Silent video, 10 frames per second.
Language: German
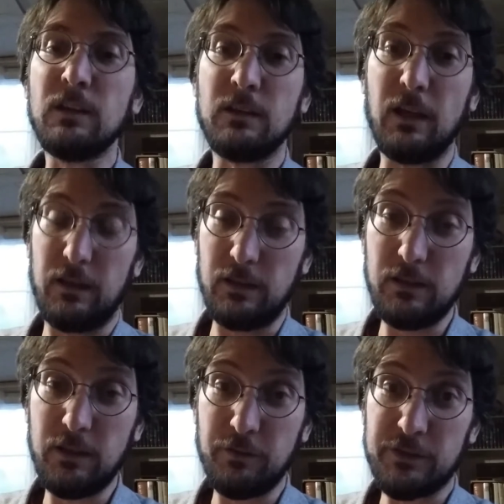der
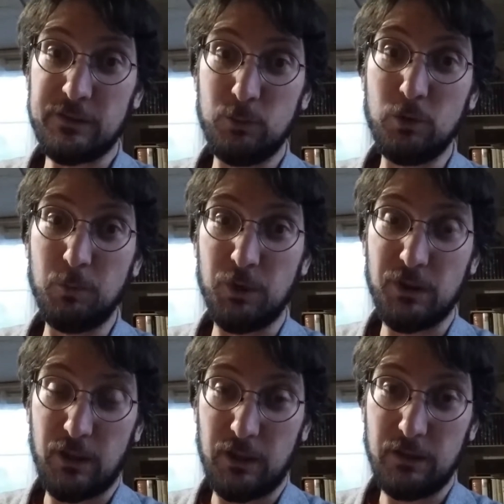ehrliche Versuch
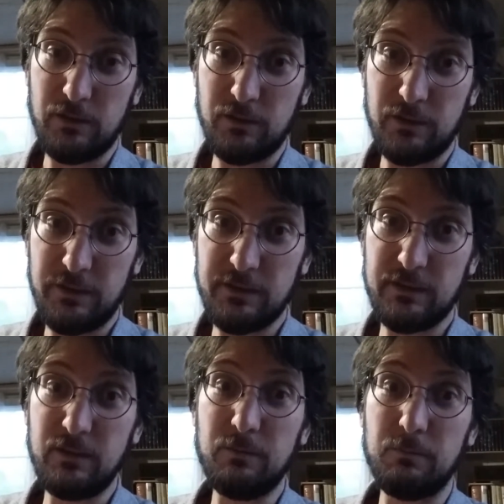moderater
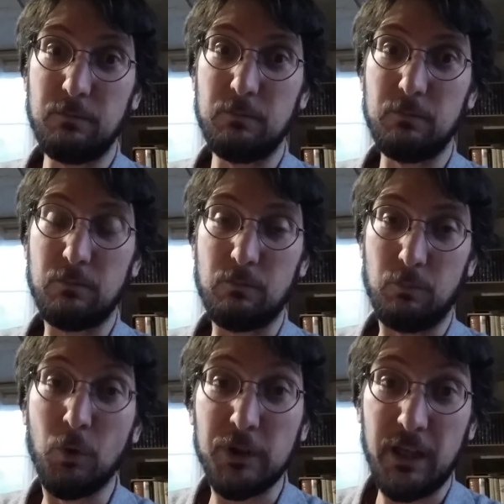Christen,
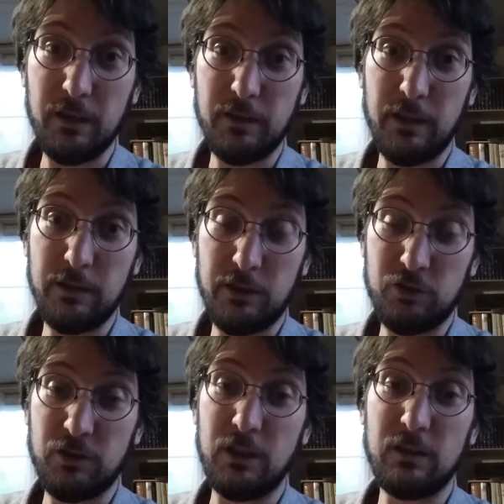modern
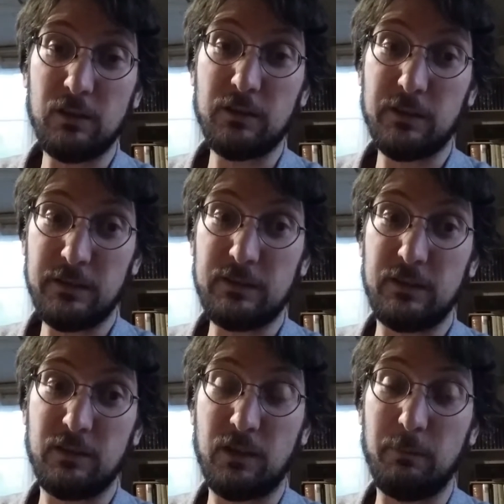eingestellter
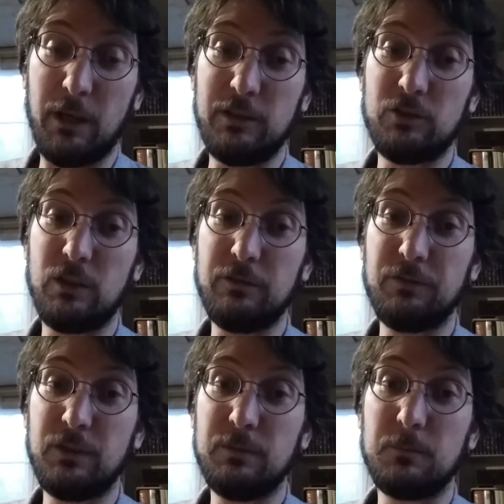christlicher
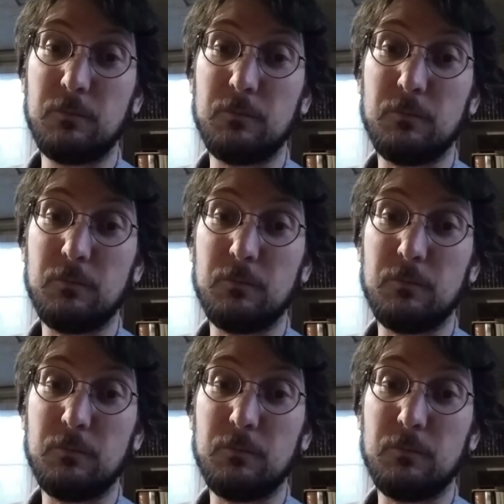Gemeinschaften,